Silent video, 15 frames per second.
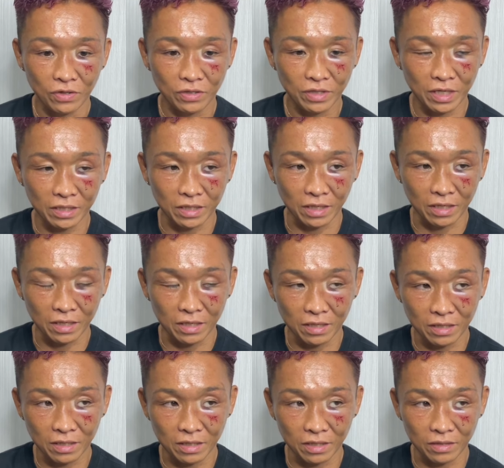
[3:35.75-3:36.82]
なんか、
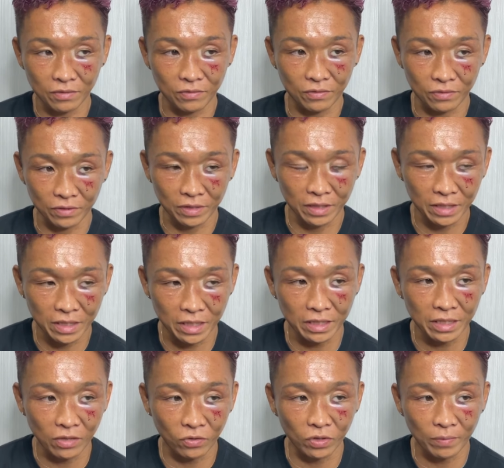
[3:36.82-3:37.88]
あの、聞い
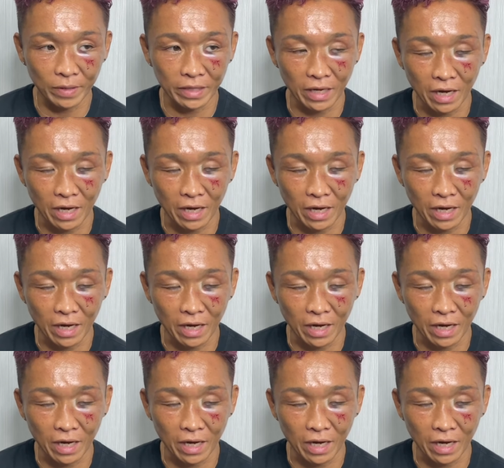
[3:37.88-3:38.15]
た言葉で、